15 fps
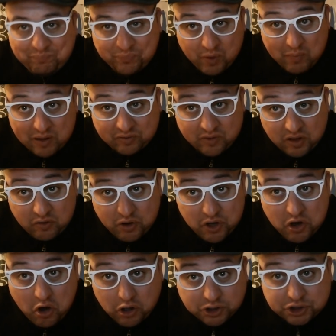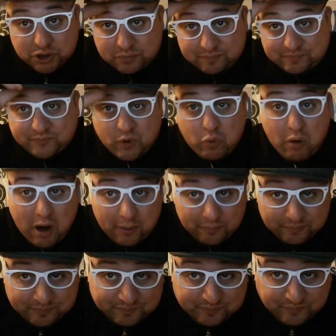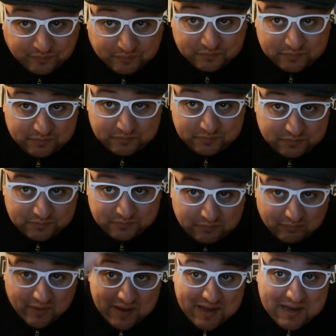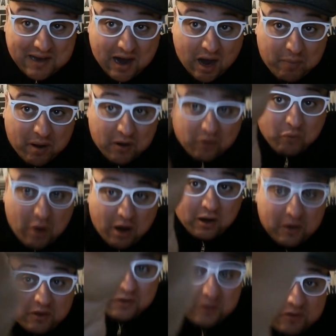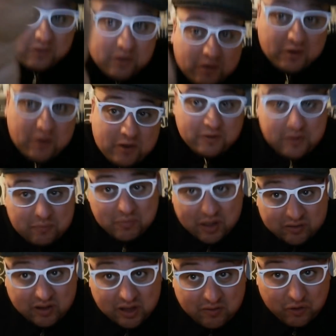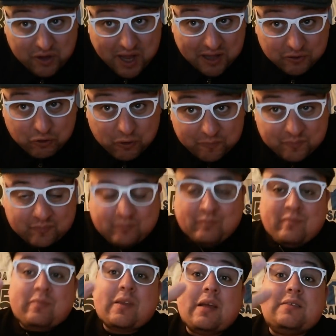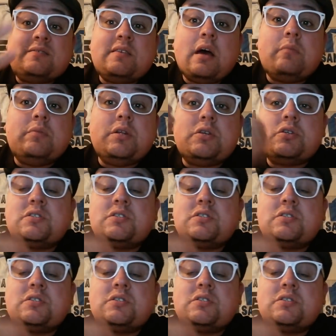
Mettetelo in goccia, qua, in gapa, qua. Mettetelo dentro. Questi arbitri sono